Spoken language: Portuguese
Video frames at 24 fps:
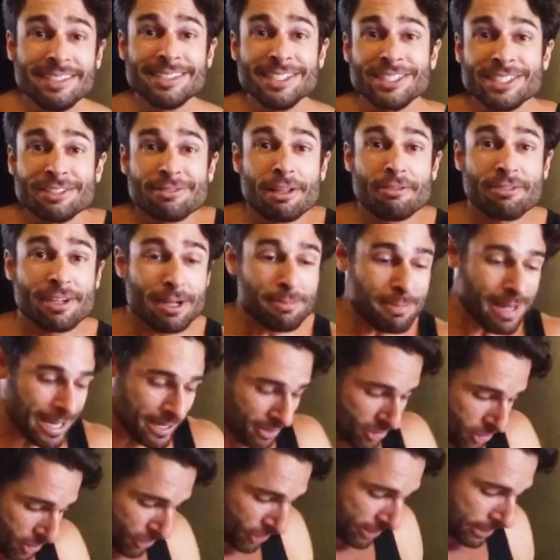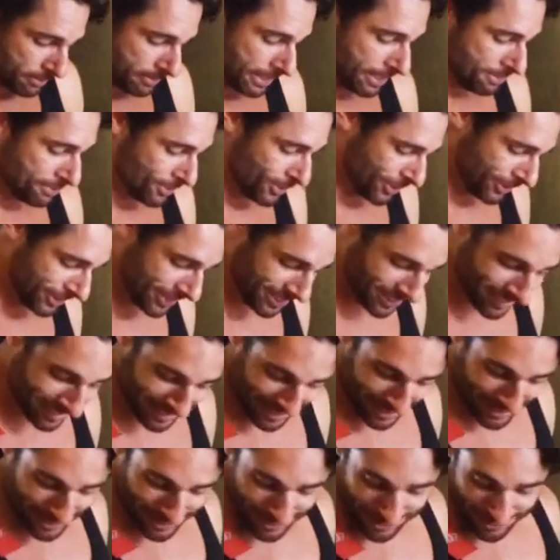gente, ela vai ficar maior do que a bermuda.
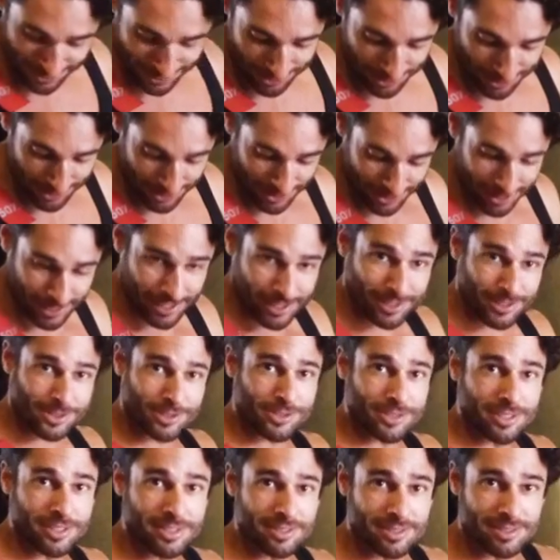Olha isso.